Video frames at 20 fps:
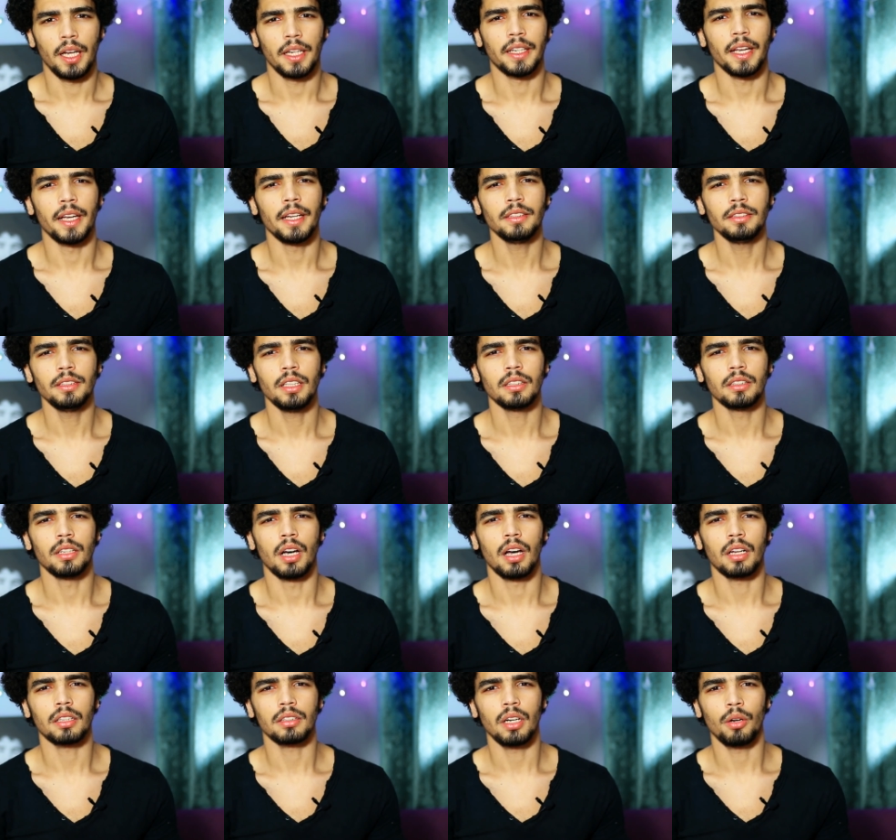حكايتنا
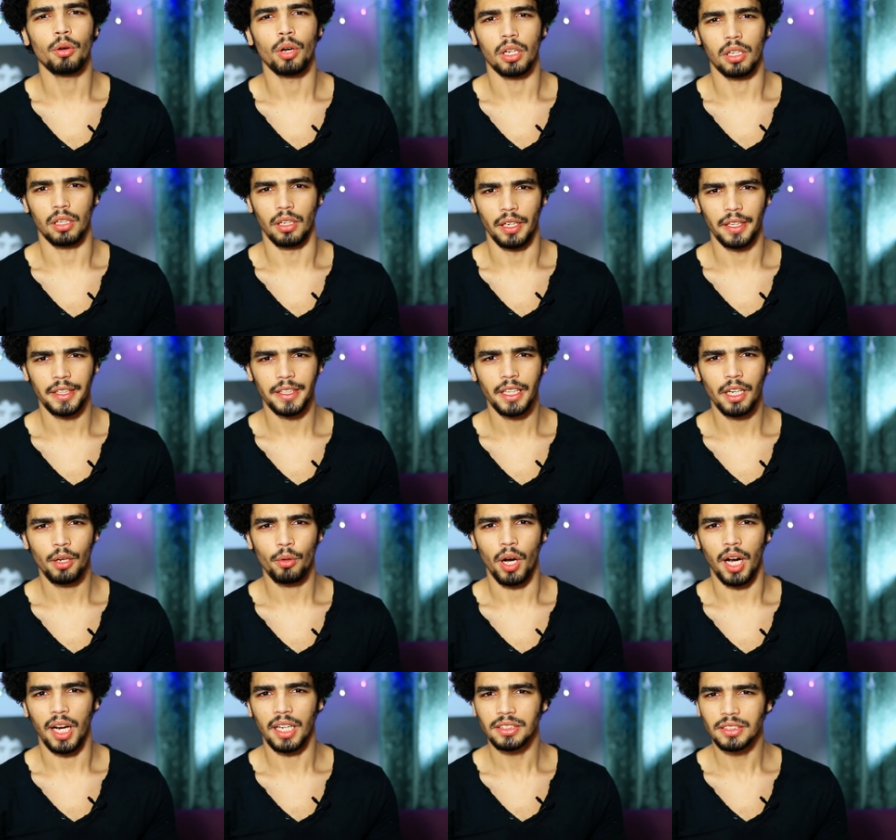النهاردة واقعية
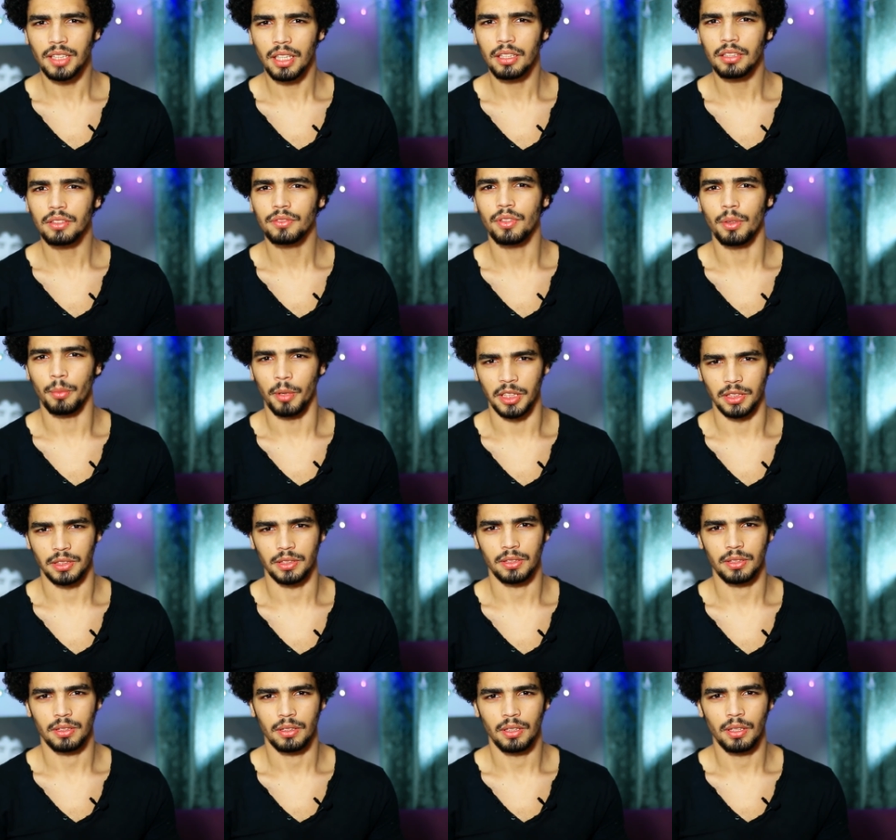وحصلت في
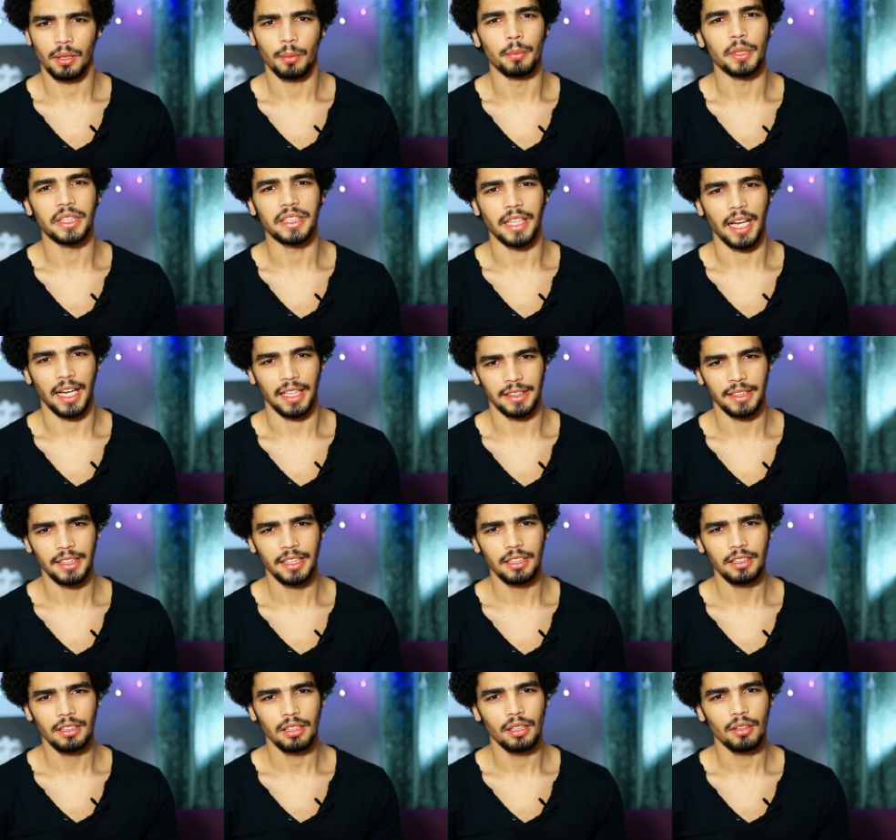مصر
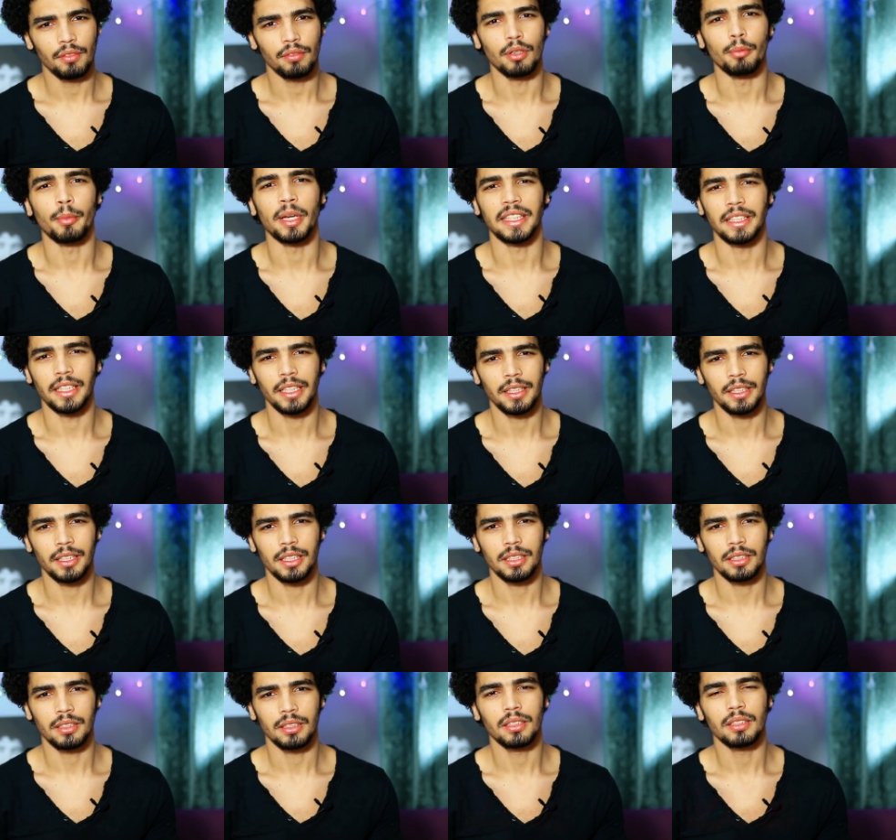بالتحديد في
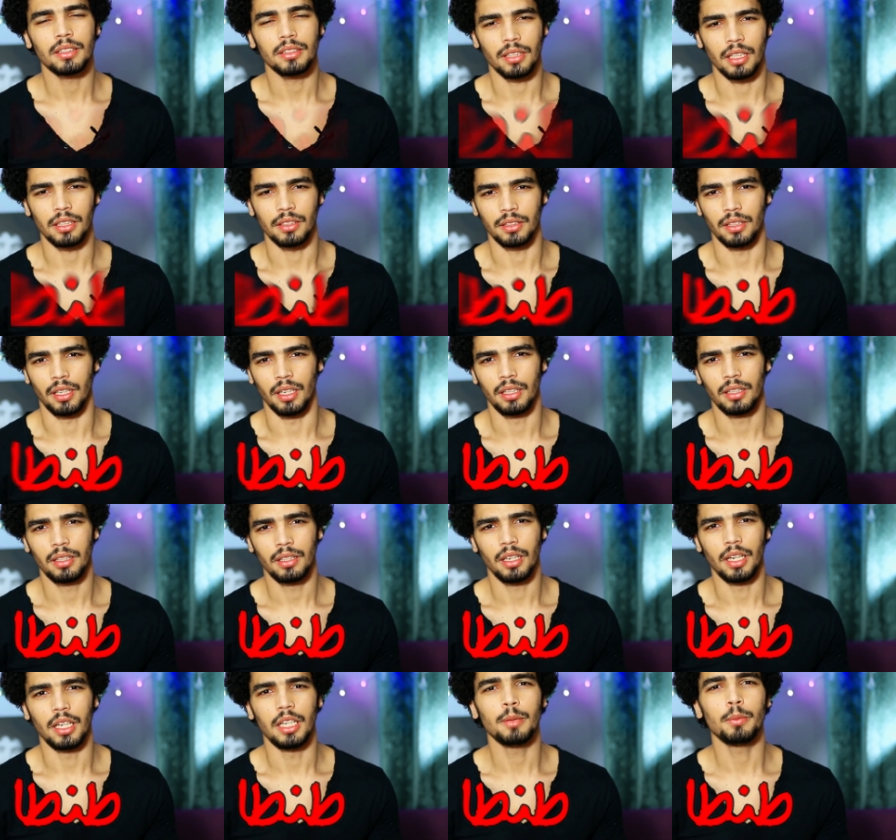مدينة طنطا
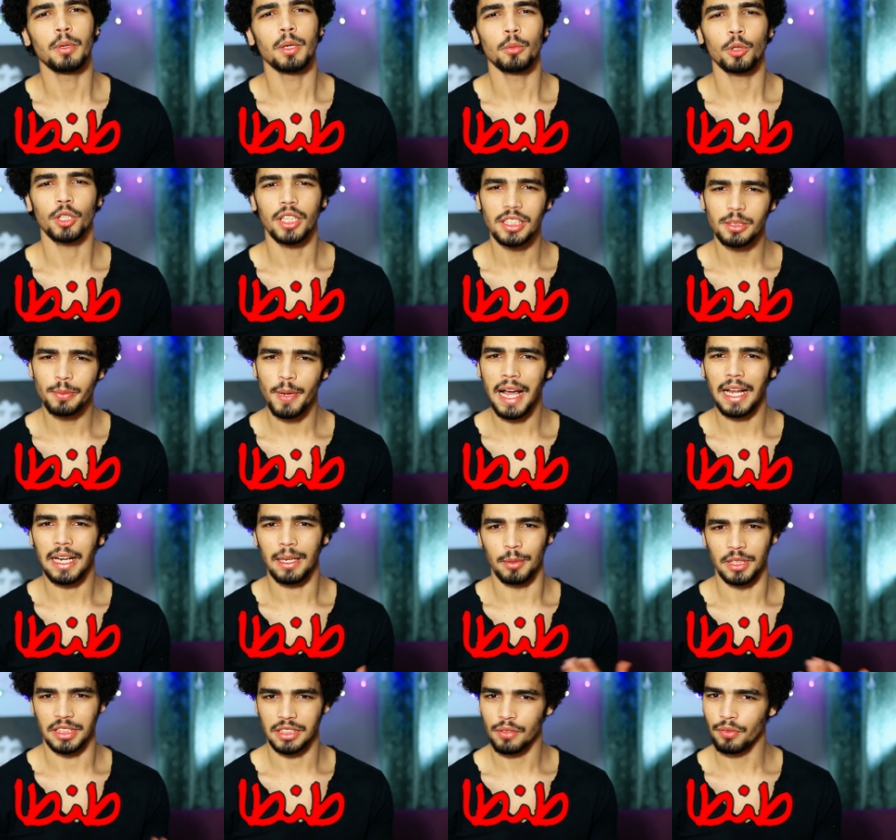اللي بالمناسبة
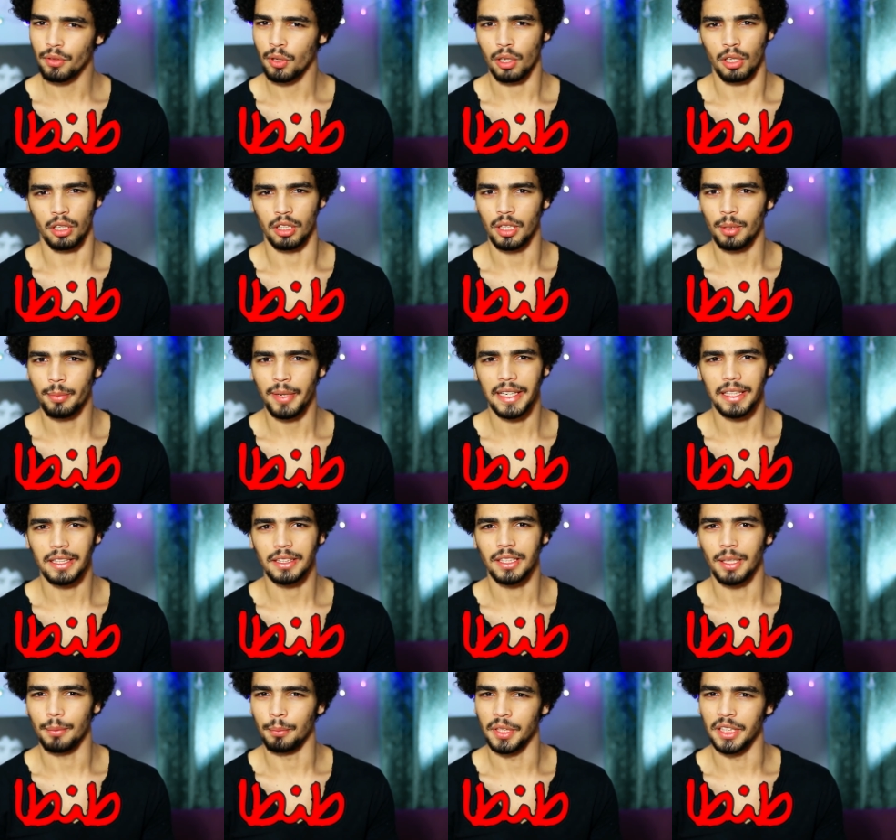على مسافة قريبة
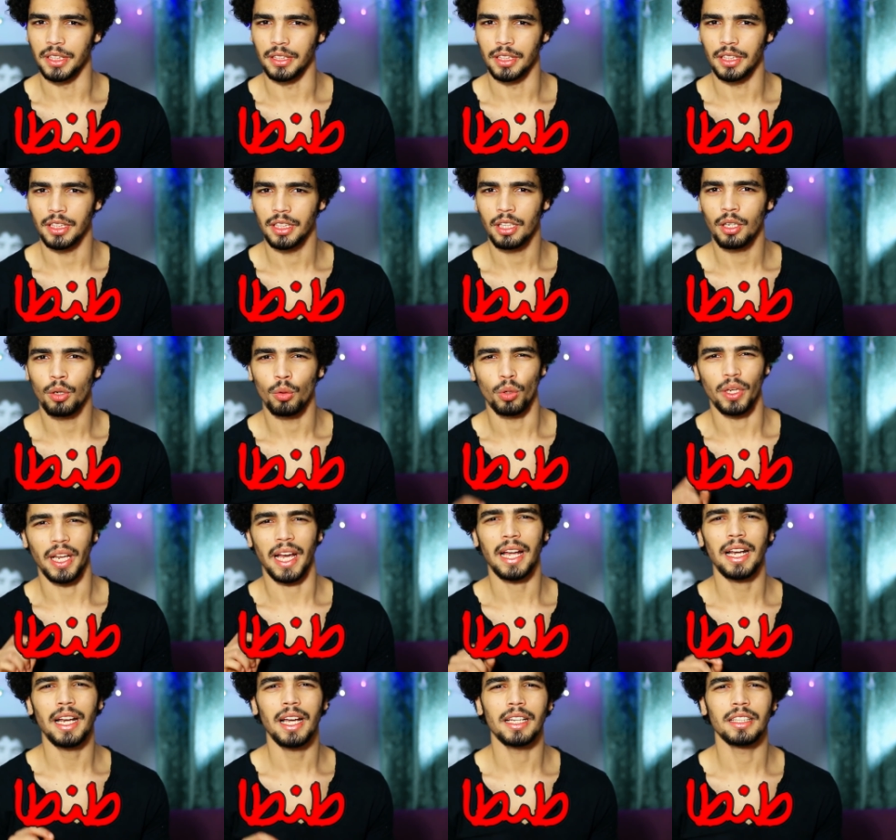جدا مني
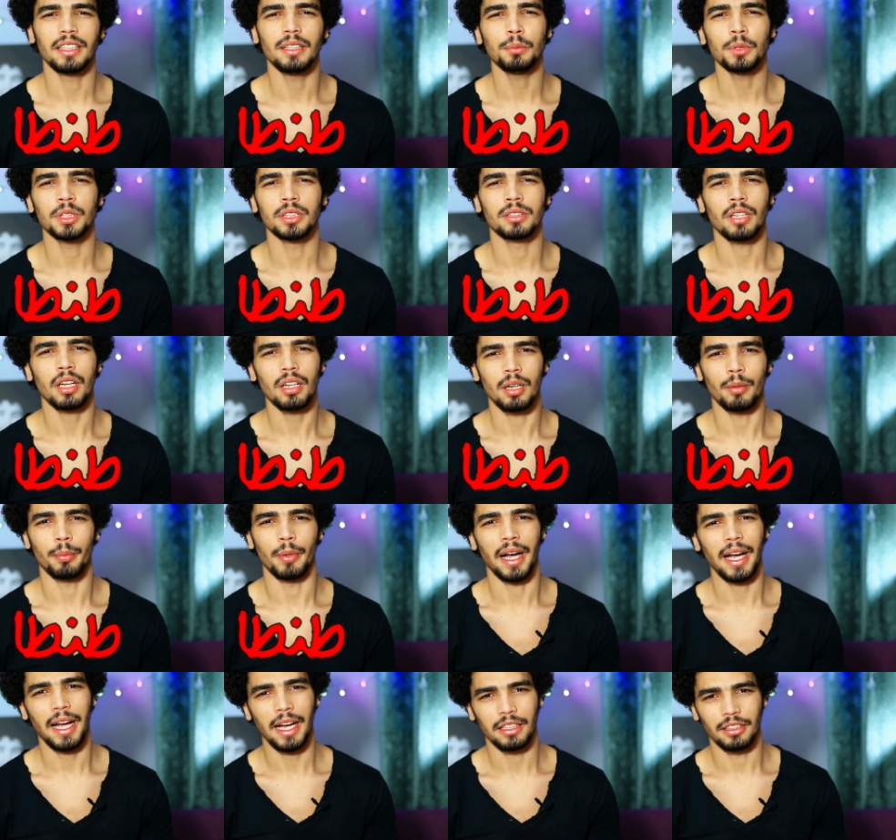والحلقة دي من
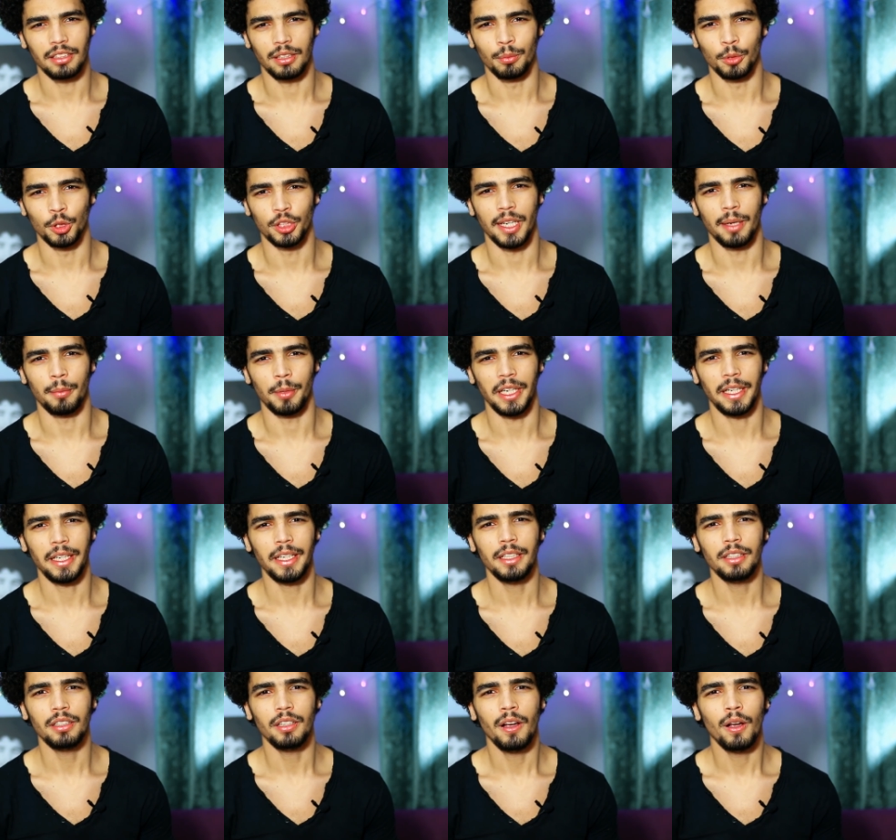طلب أحد
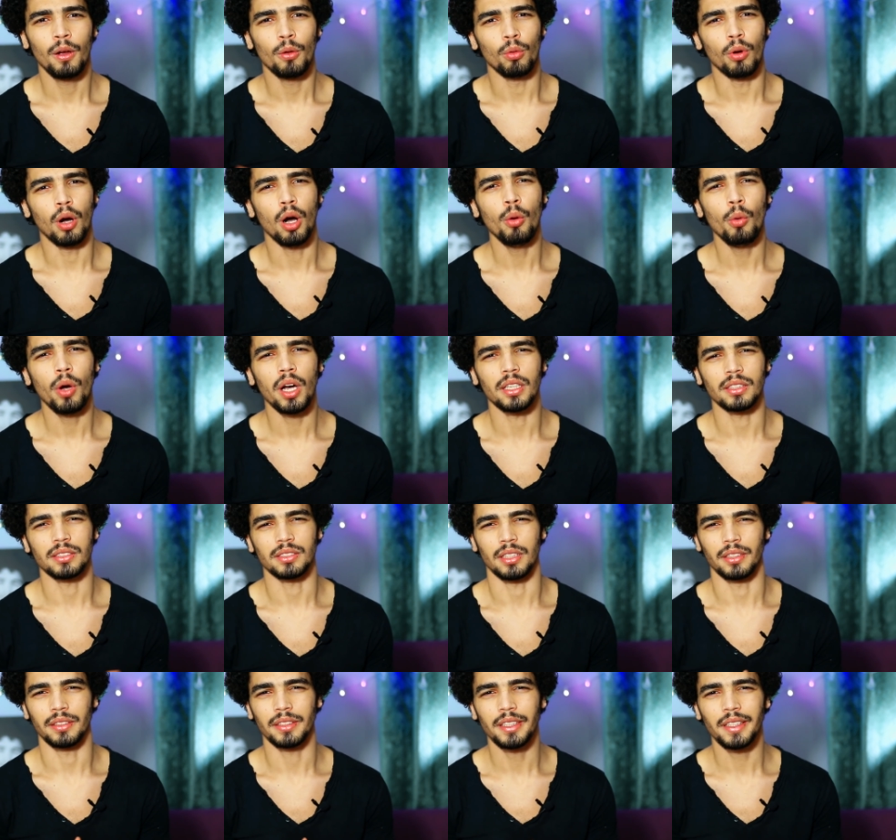المتابعين وهو
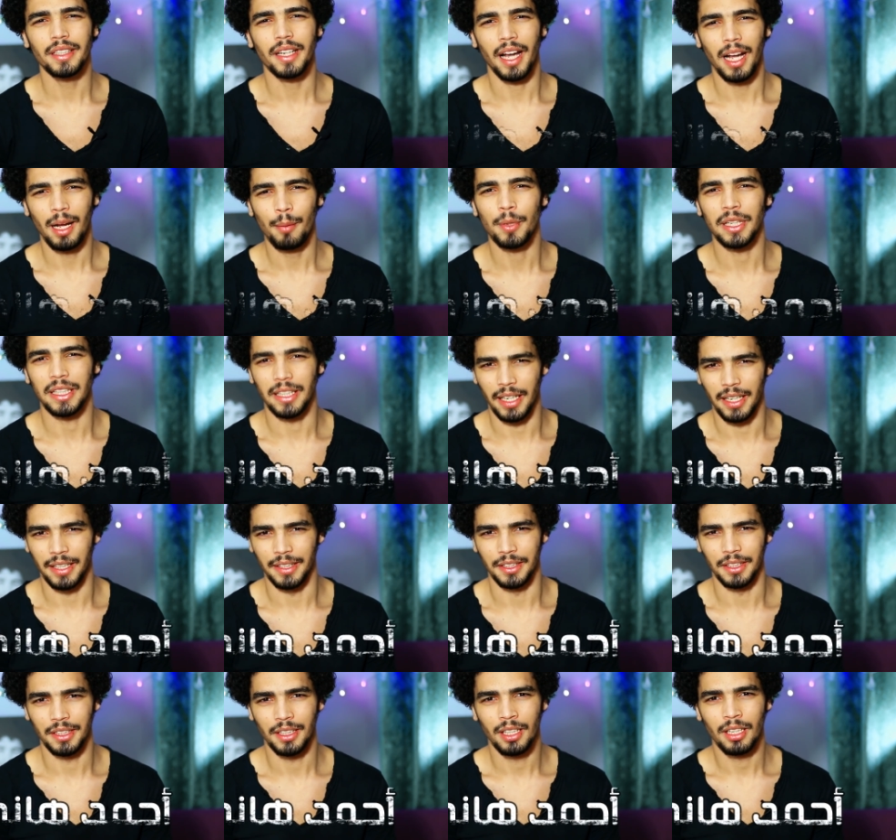الصديق أحمد
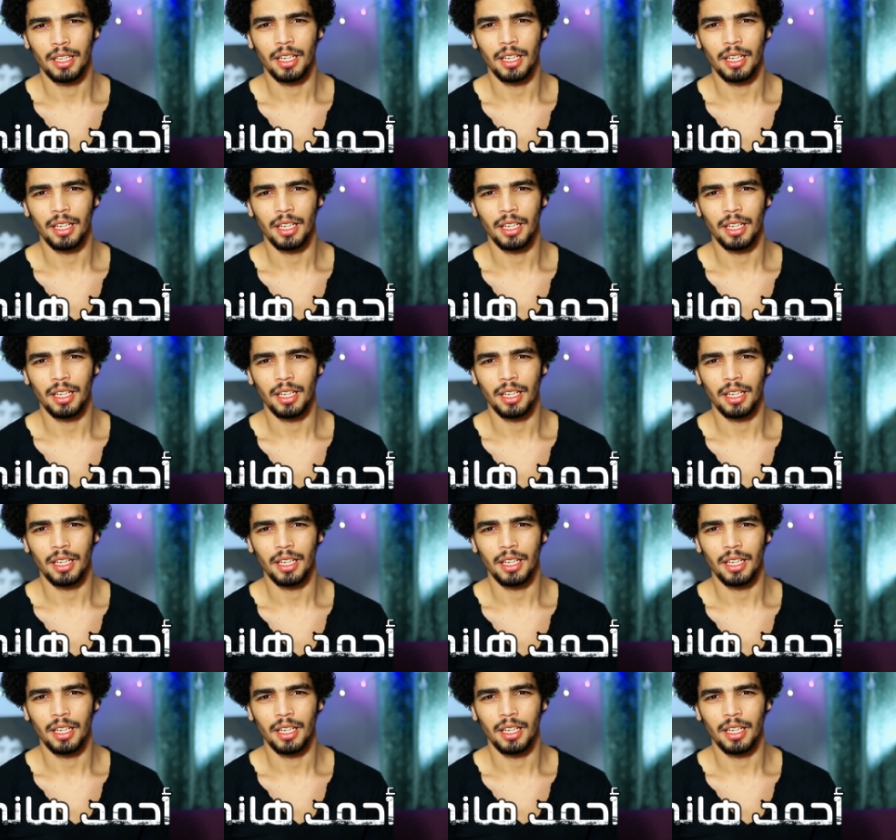هاني